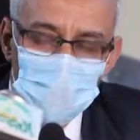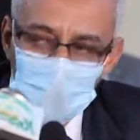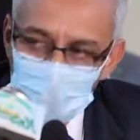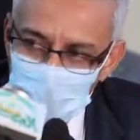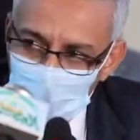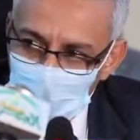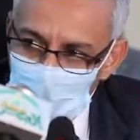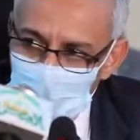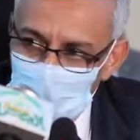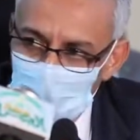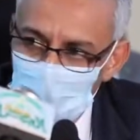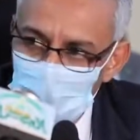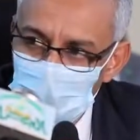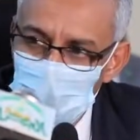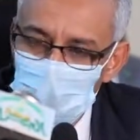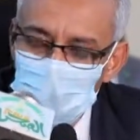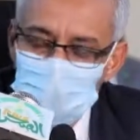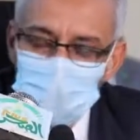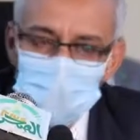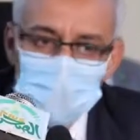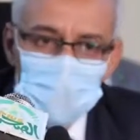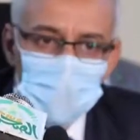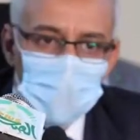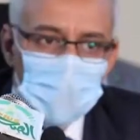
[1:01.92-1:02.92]
مجانية
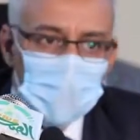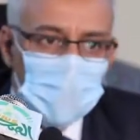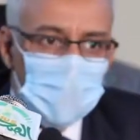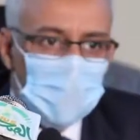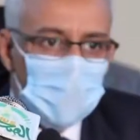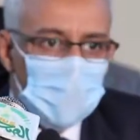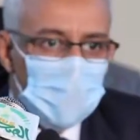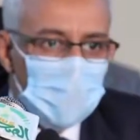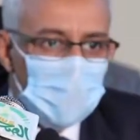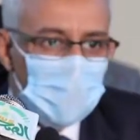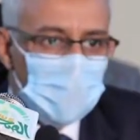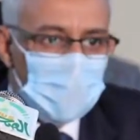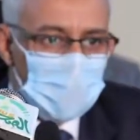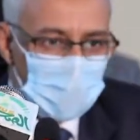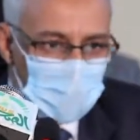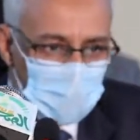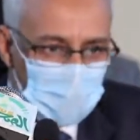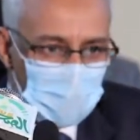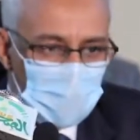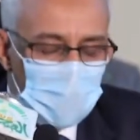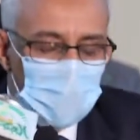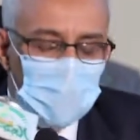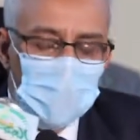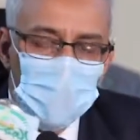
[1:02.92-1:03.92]
آه،
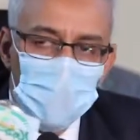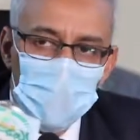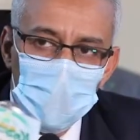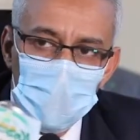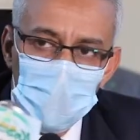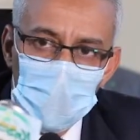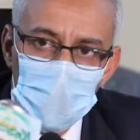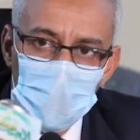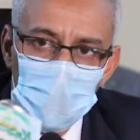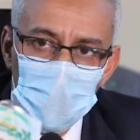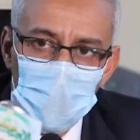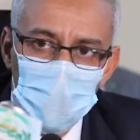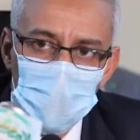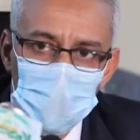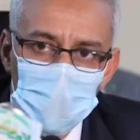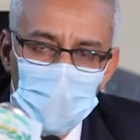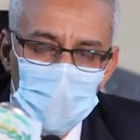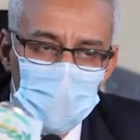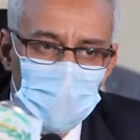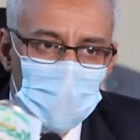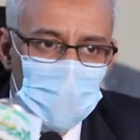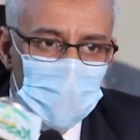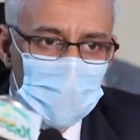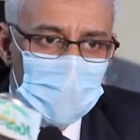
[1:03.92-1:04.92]
ضمن آه، نظام
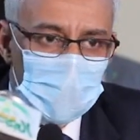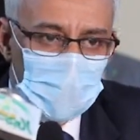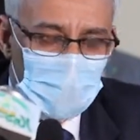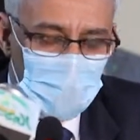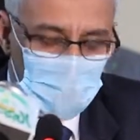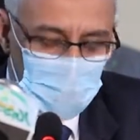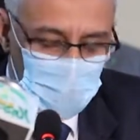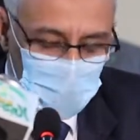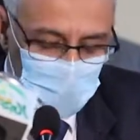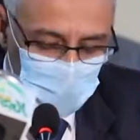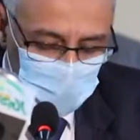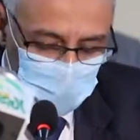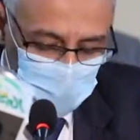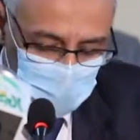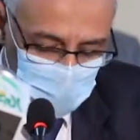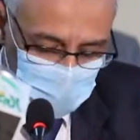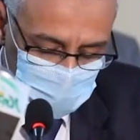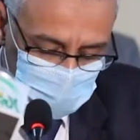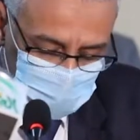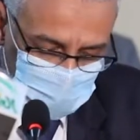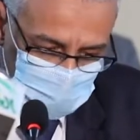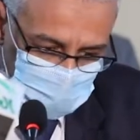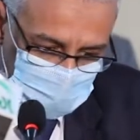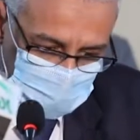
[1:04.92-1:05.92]
التأمين الصحي الوطني
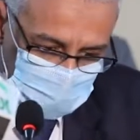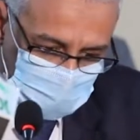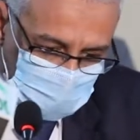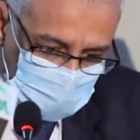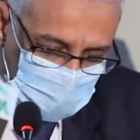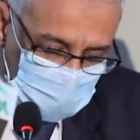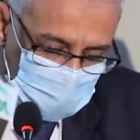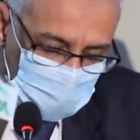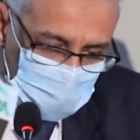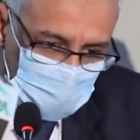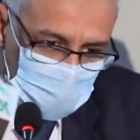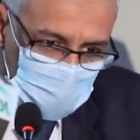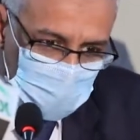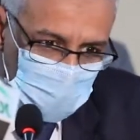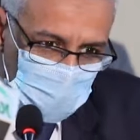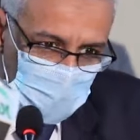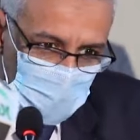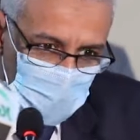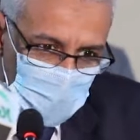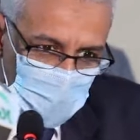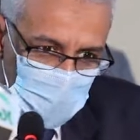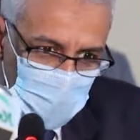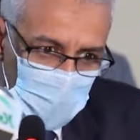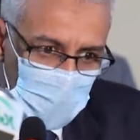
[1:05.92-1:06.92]

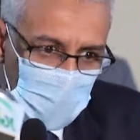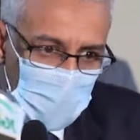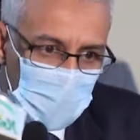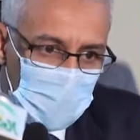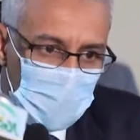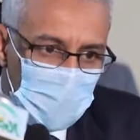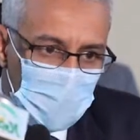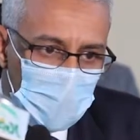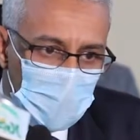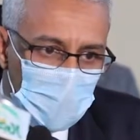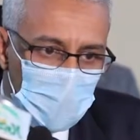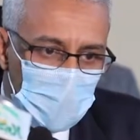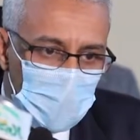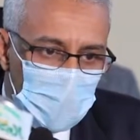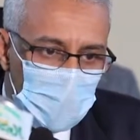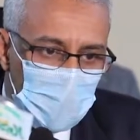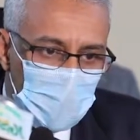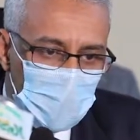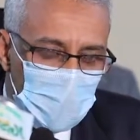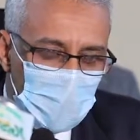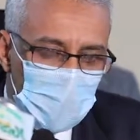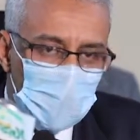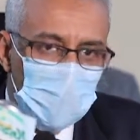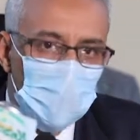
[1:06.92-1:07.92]
وهذه
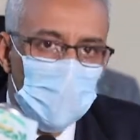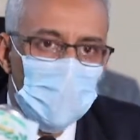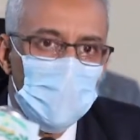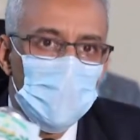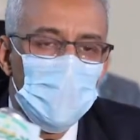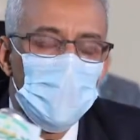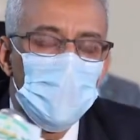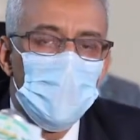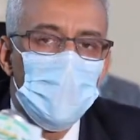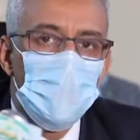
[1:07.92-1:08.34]
الخطوة